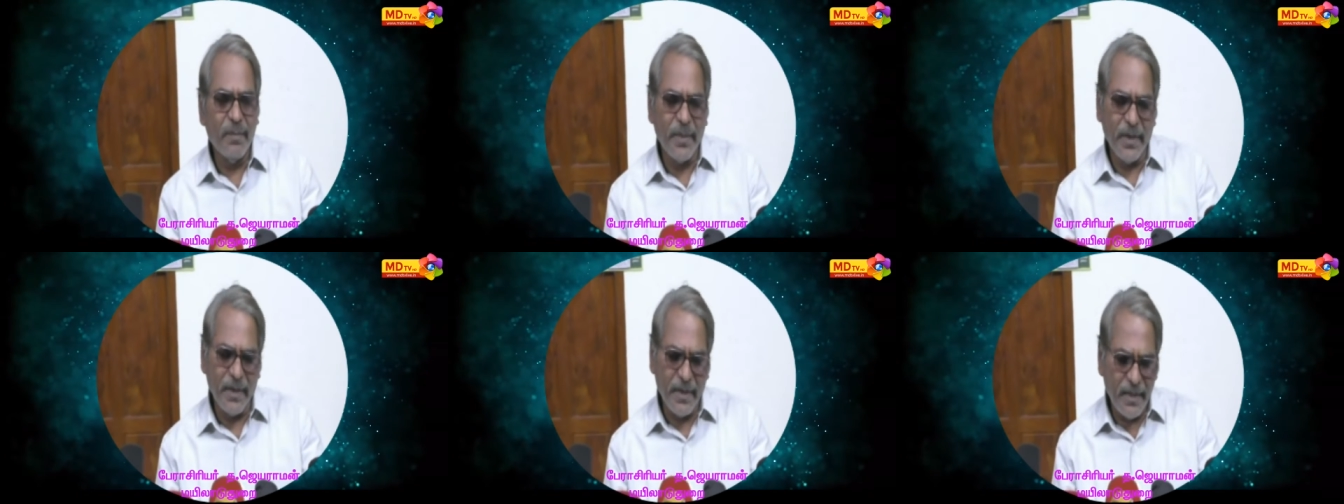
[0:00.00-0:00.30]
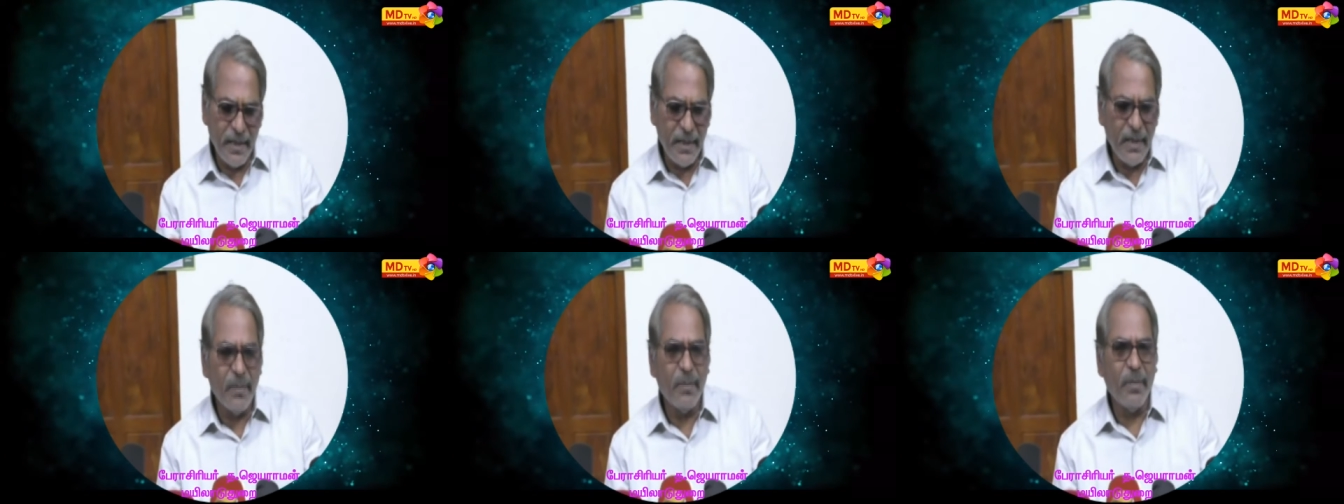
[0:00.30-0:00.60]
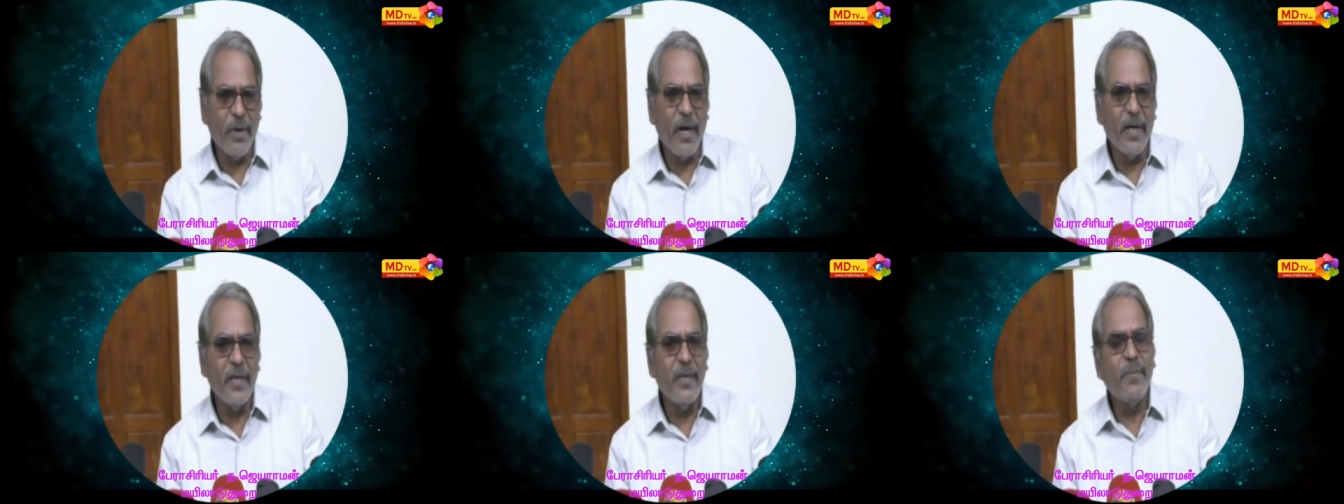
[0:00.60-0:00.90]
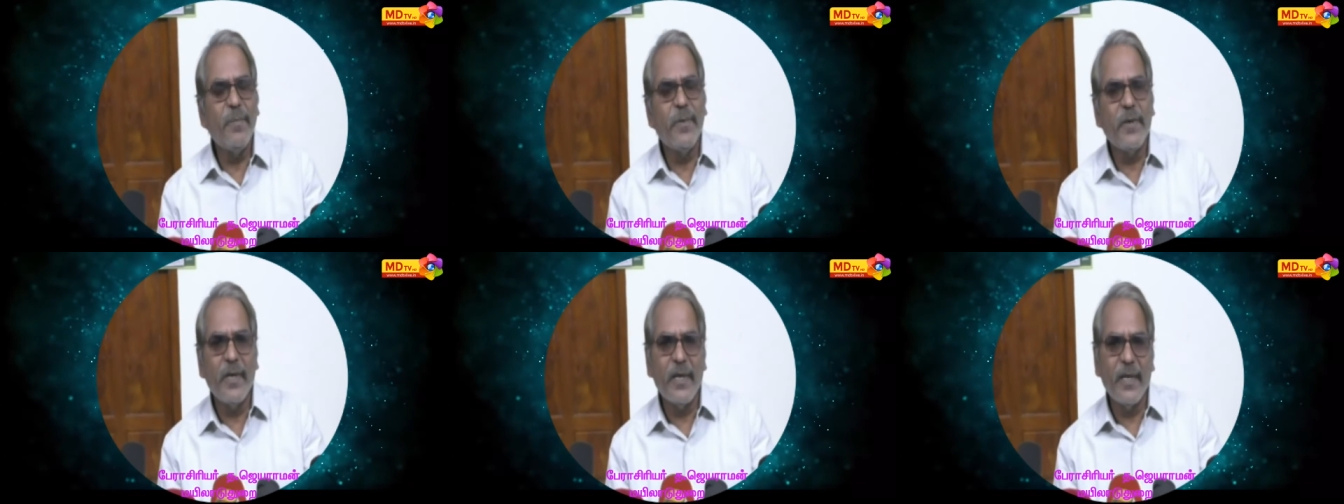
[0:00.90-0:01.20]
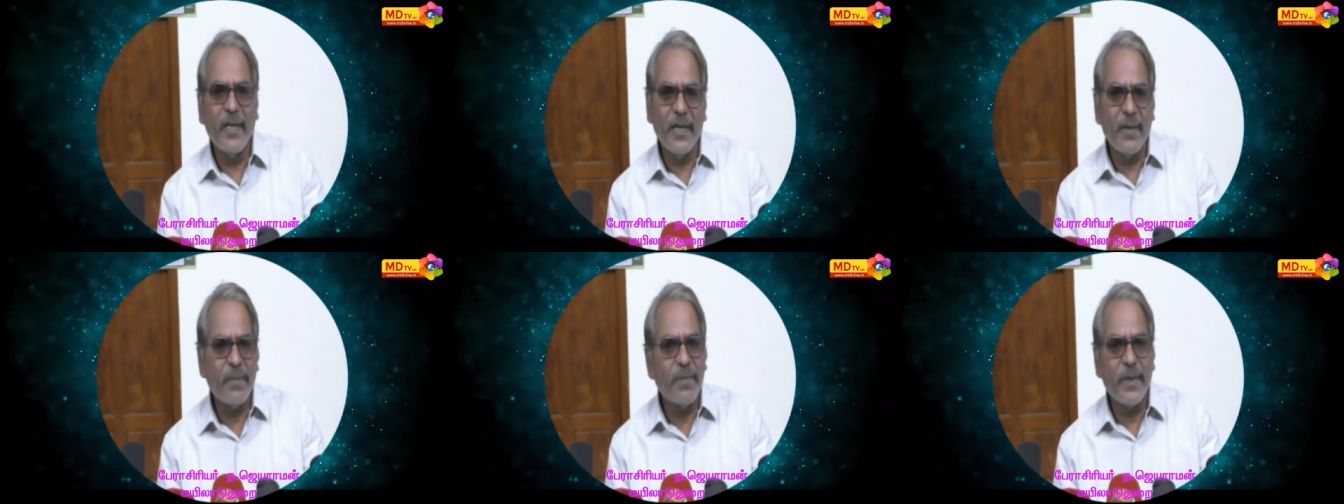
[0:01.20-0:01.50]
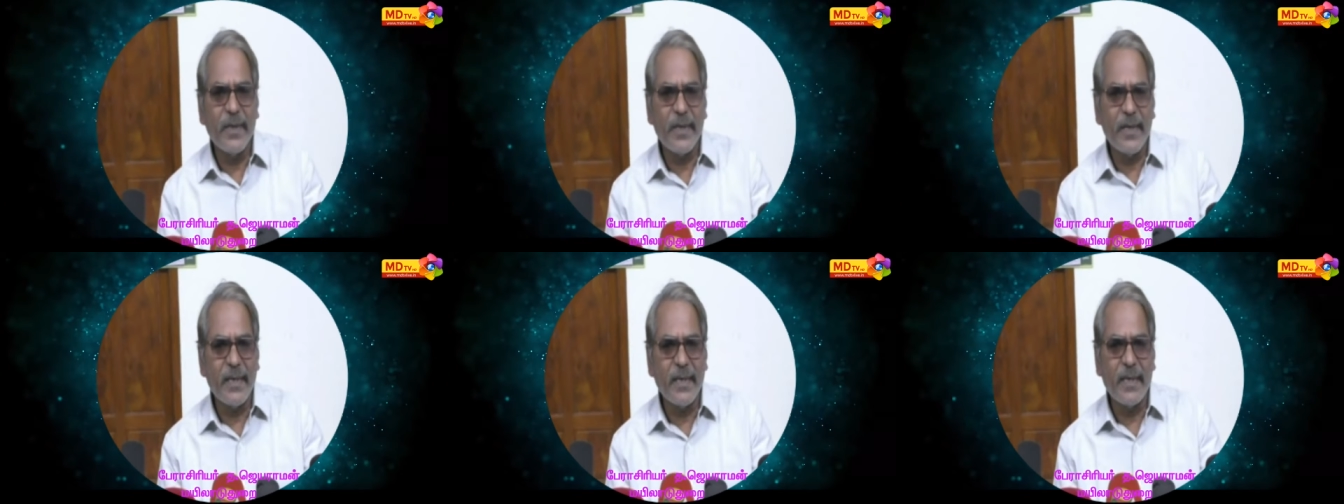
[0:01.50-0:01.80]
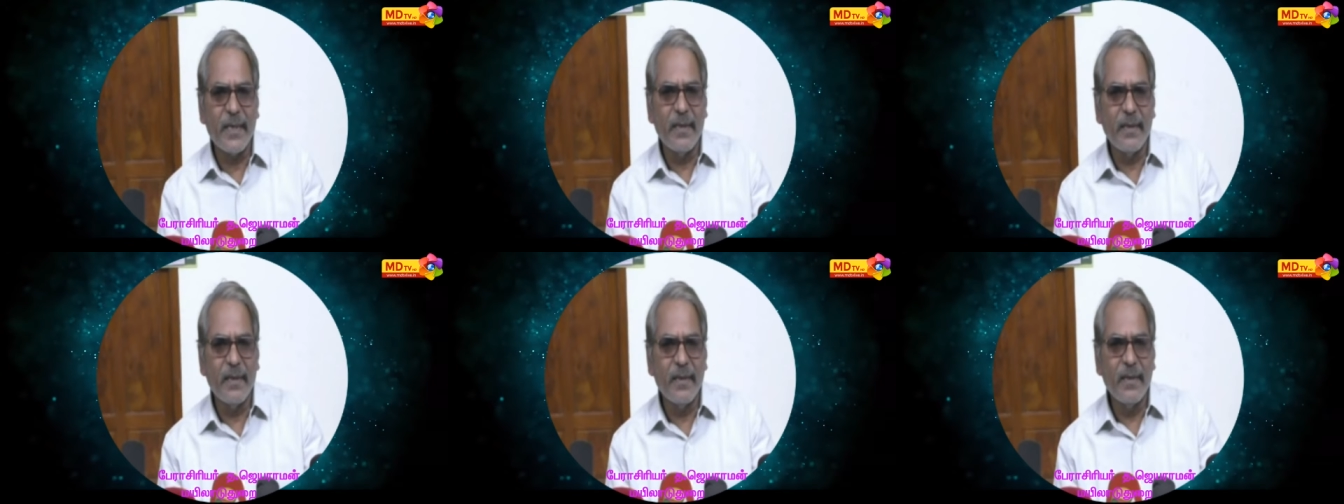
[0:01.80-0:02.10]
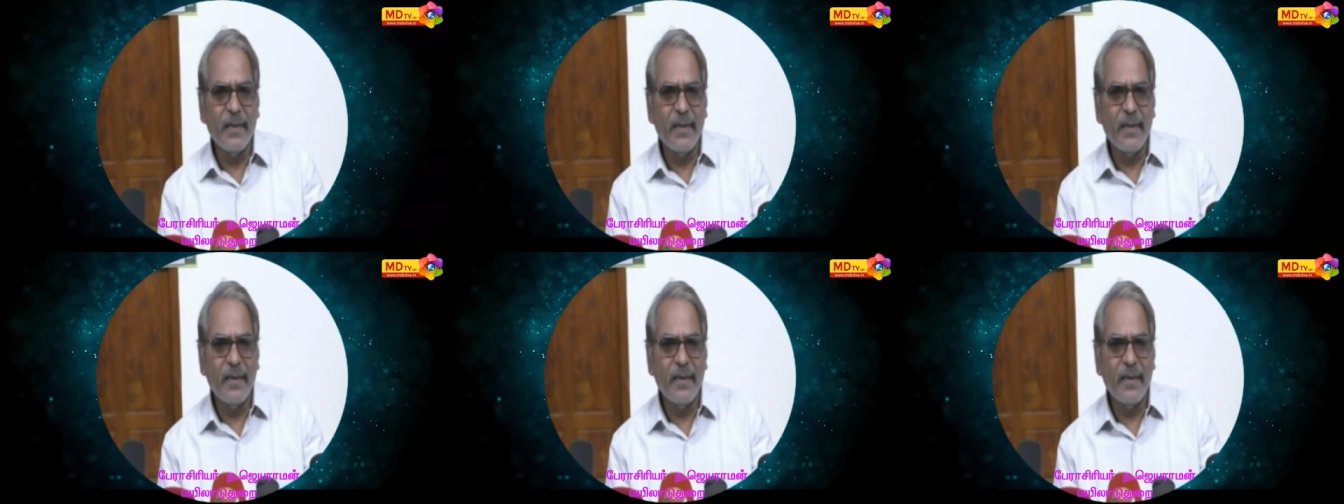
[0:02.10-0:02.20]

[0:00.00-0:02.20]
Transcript: பெரிய பாதிப்புகள் ஏற்பட்டிருக்கு